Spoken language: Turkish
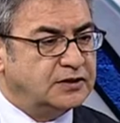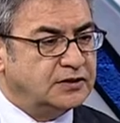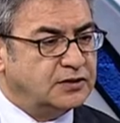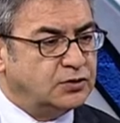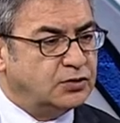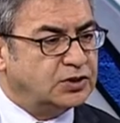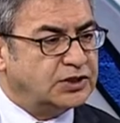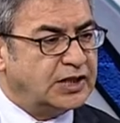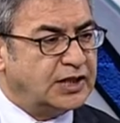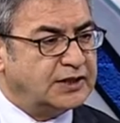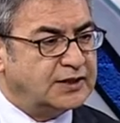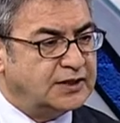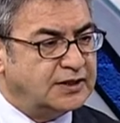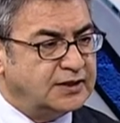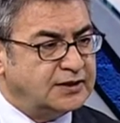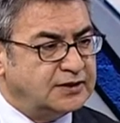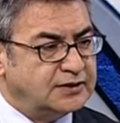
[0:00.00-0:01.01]

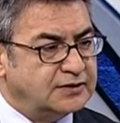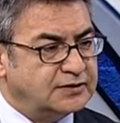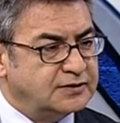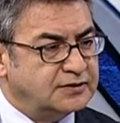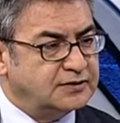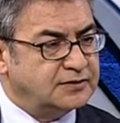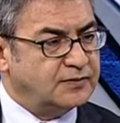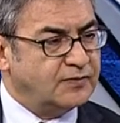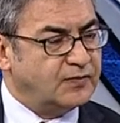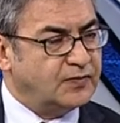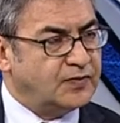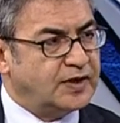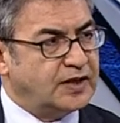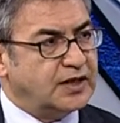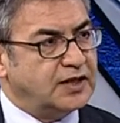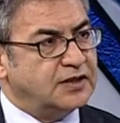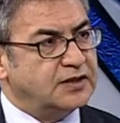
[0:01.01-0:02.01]
yükselterek
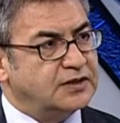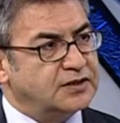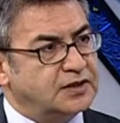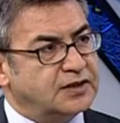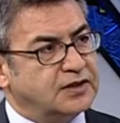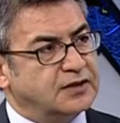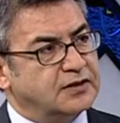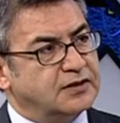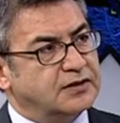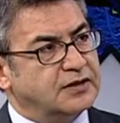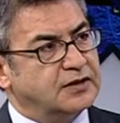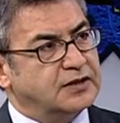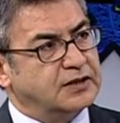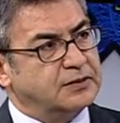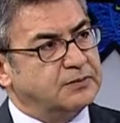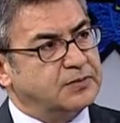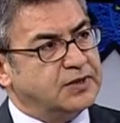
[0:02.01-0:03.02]
işte
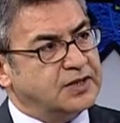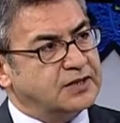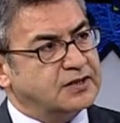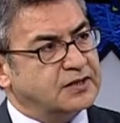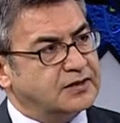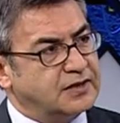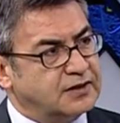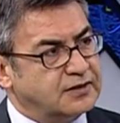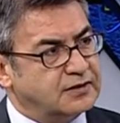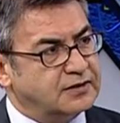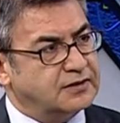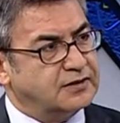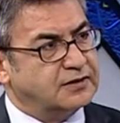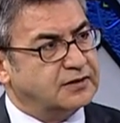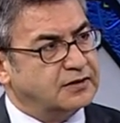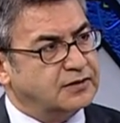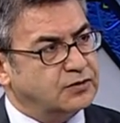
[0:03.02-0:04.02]
piyasadan
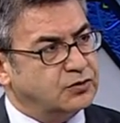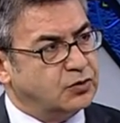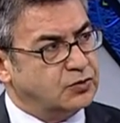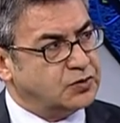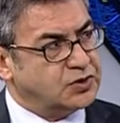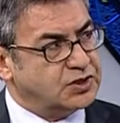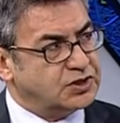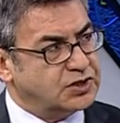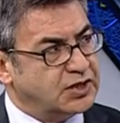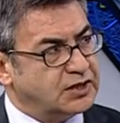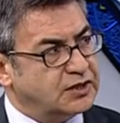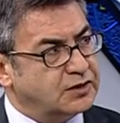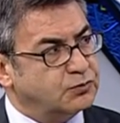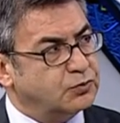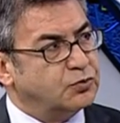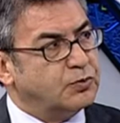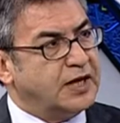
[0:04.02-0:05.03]
dövizi
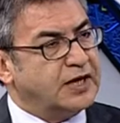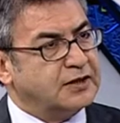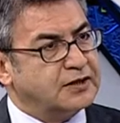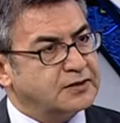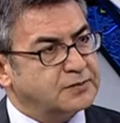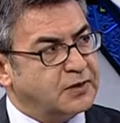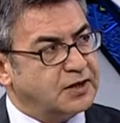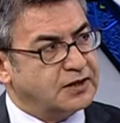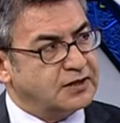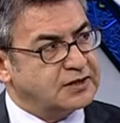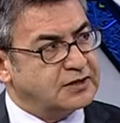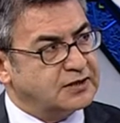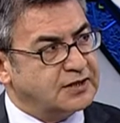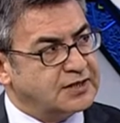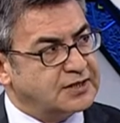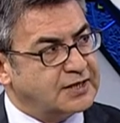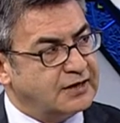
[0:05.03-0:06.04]
çektik. Bu Merkez
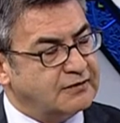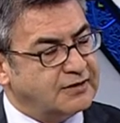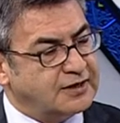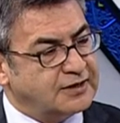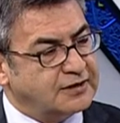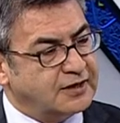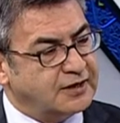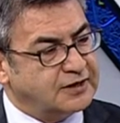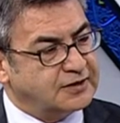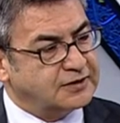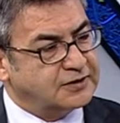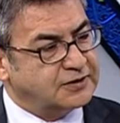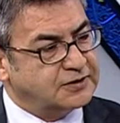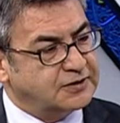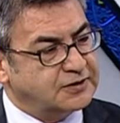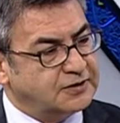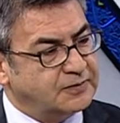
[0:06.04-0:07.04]
Bankası rezervlerini
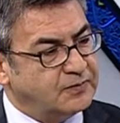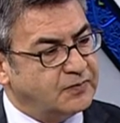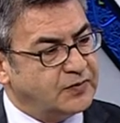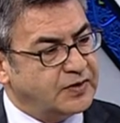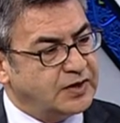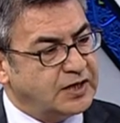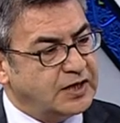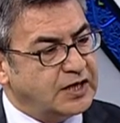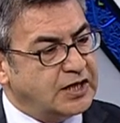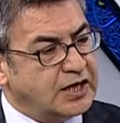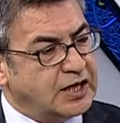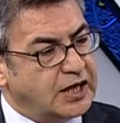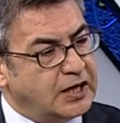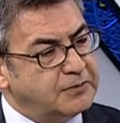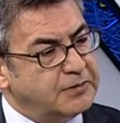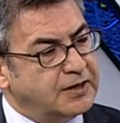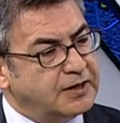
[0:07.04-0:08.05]
arttırdı.
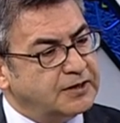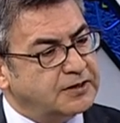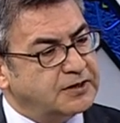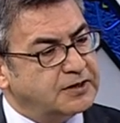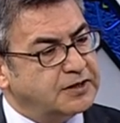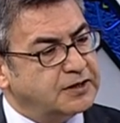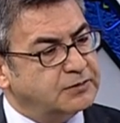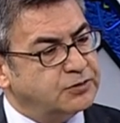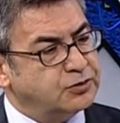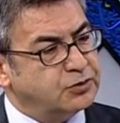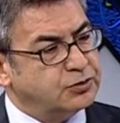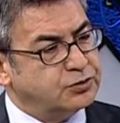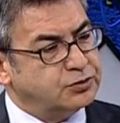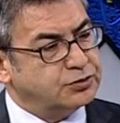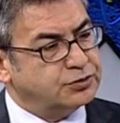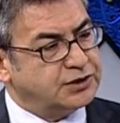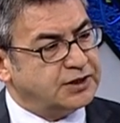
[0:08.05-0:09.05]
Ama
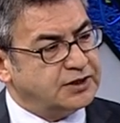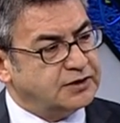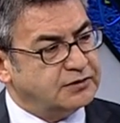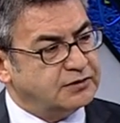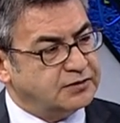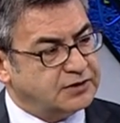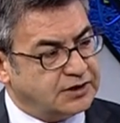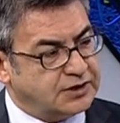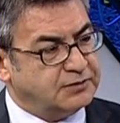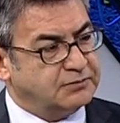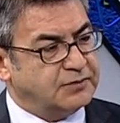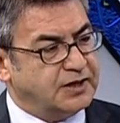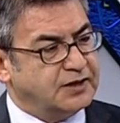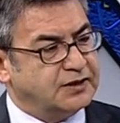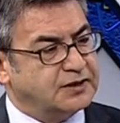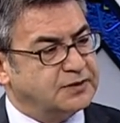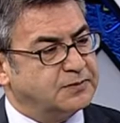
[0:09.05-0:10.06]
2013'te ki
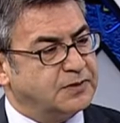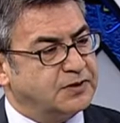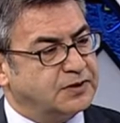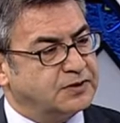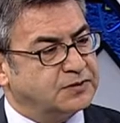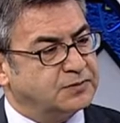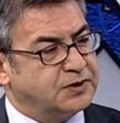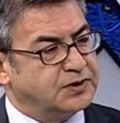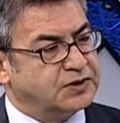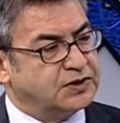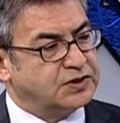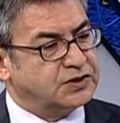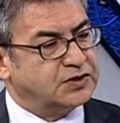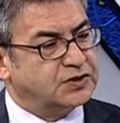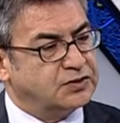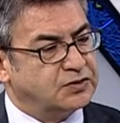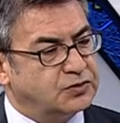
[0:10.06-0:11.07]
Merkez Bankası
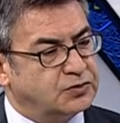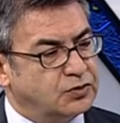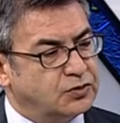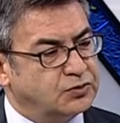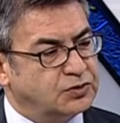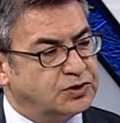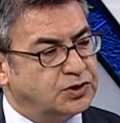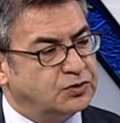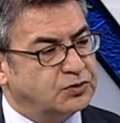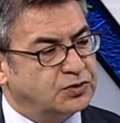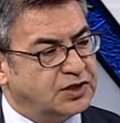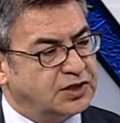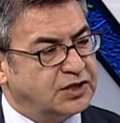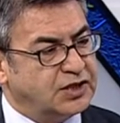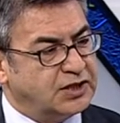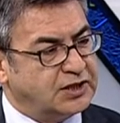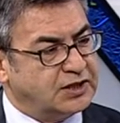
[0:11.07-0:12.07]
Başkanı dövizde
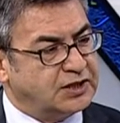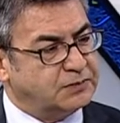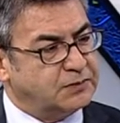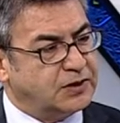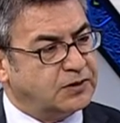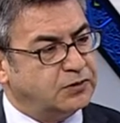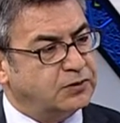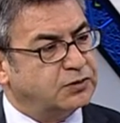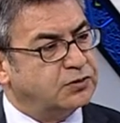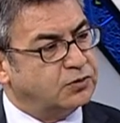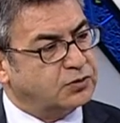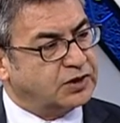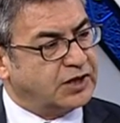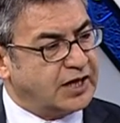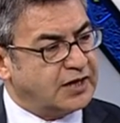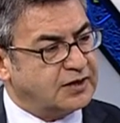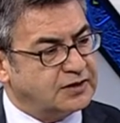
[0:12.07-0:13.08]
yukarı hareket bekliyordu. O
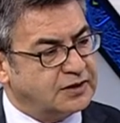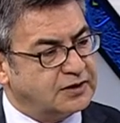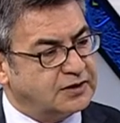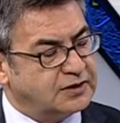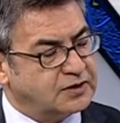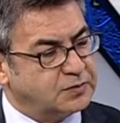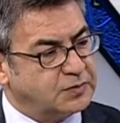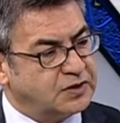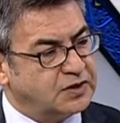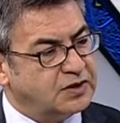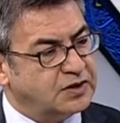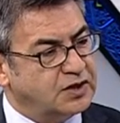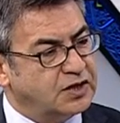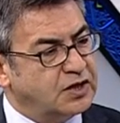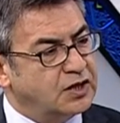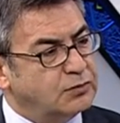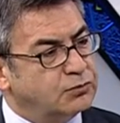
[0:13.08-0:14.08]
gerçekleşmedi.
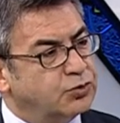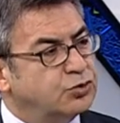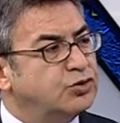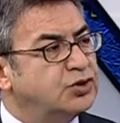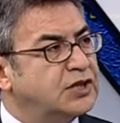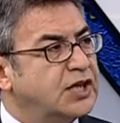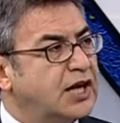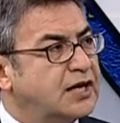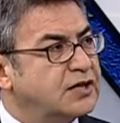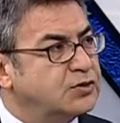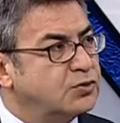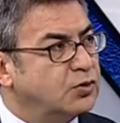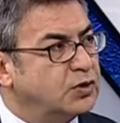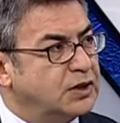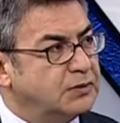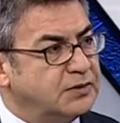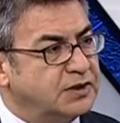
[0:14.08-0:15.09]
Bunun tersi
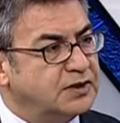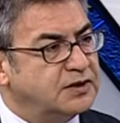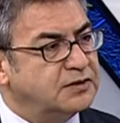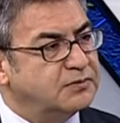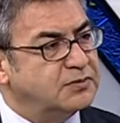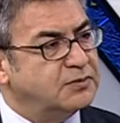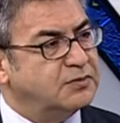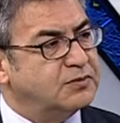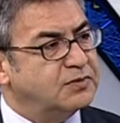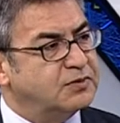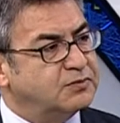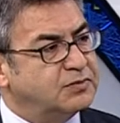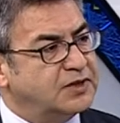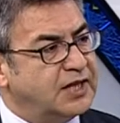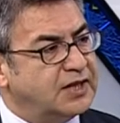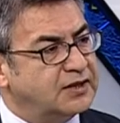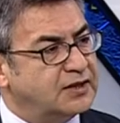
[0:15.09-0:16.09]
olabilir. Bir,
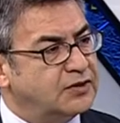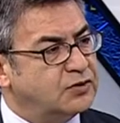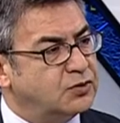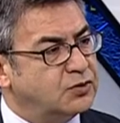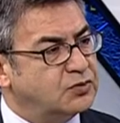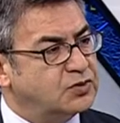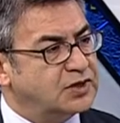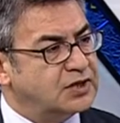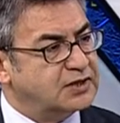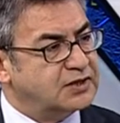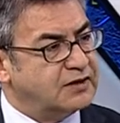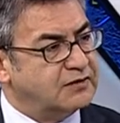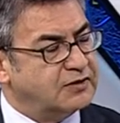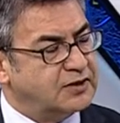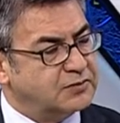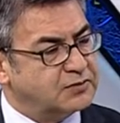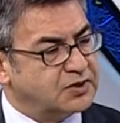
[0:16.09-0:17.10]
bir yandan döviz
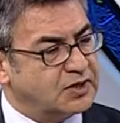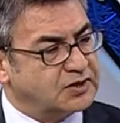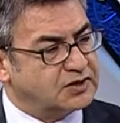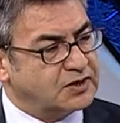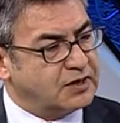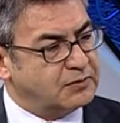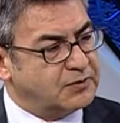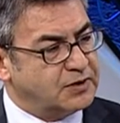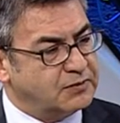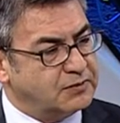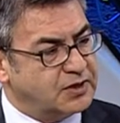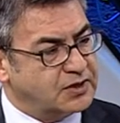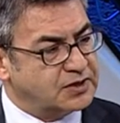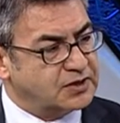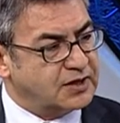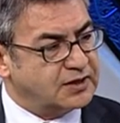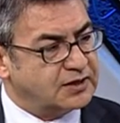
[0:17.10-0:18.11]
rezervlerimiz azalmaya
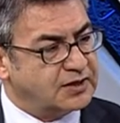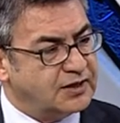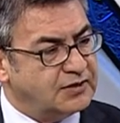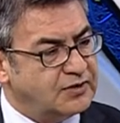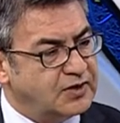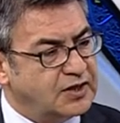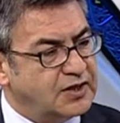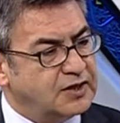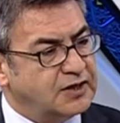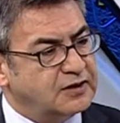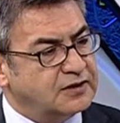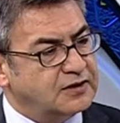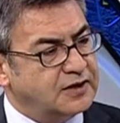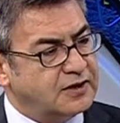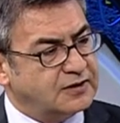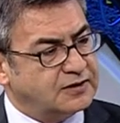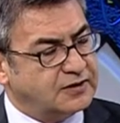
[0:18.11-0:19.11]
başlarken
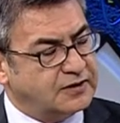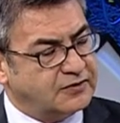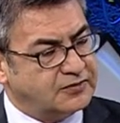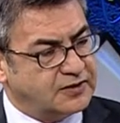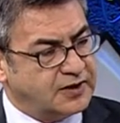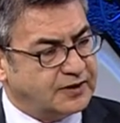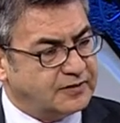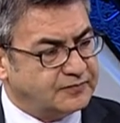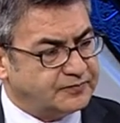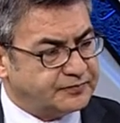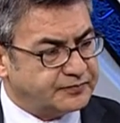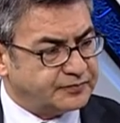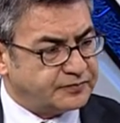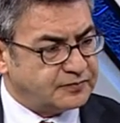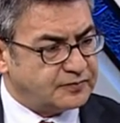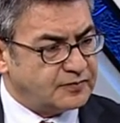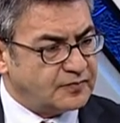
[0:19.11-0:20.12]
diğer taraftan
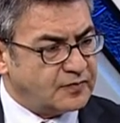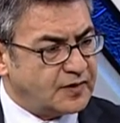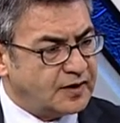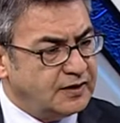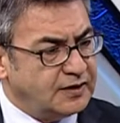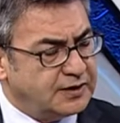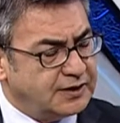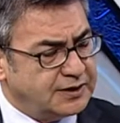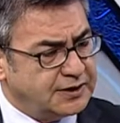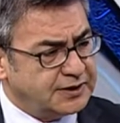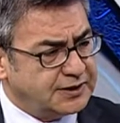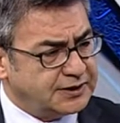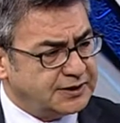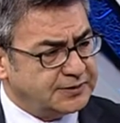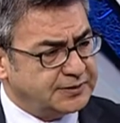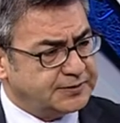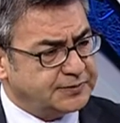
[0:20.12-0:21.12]
e,
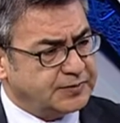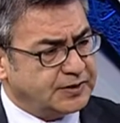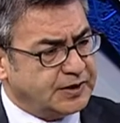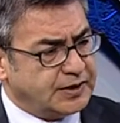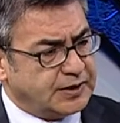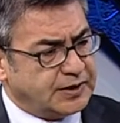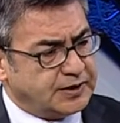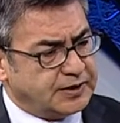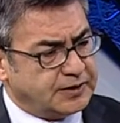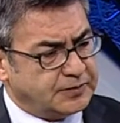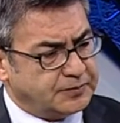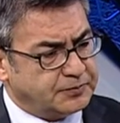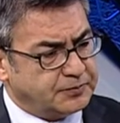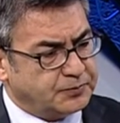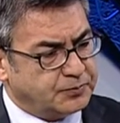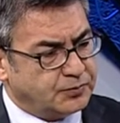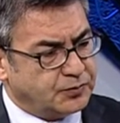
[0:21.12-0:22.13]
e,
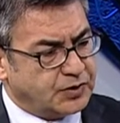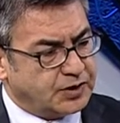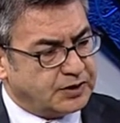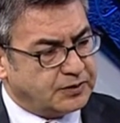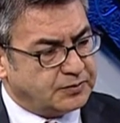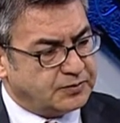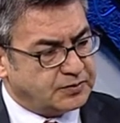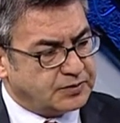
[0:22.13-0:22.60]
e,